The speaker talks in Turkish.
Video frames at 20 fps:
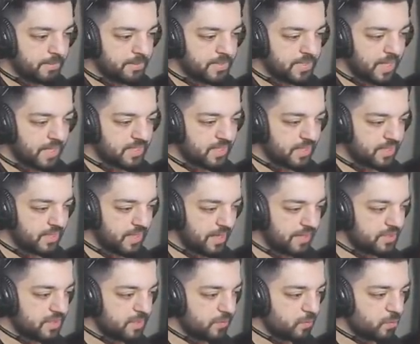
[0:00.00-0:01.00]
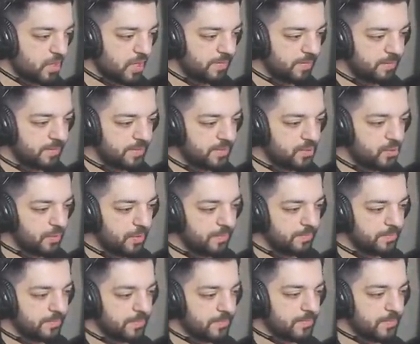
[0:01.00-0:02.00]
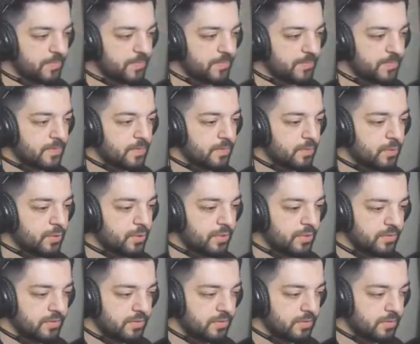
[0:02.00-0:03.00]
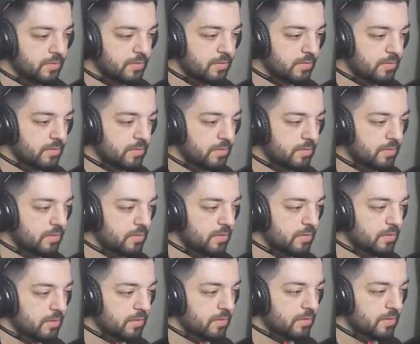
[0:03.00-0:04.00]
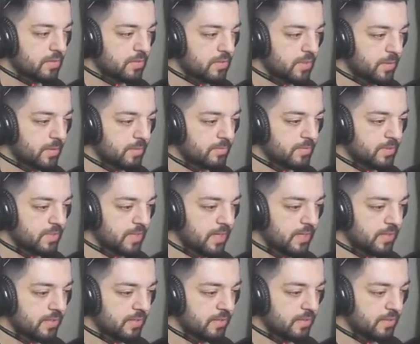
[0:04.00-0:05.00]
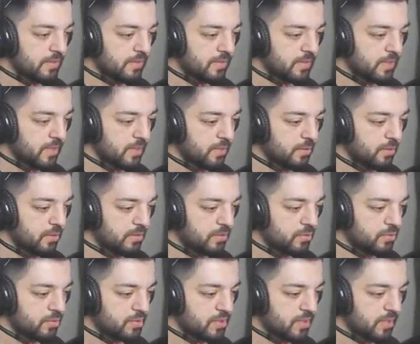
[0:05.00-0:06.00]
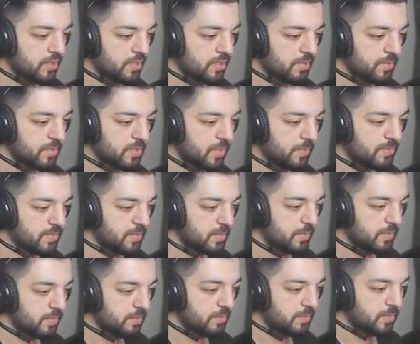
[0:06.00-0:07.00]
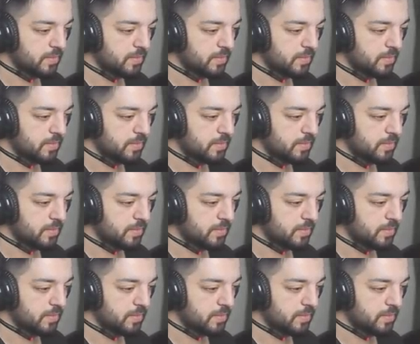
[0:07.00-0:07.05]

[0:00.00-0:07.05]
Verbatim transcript: Bir dakika kardeşim buraya ben bakıyorum. Buyurun. Tamam gel. Geliyor. Şu silahları bir kaptırmayalım.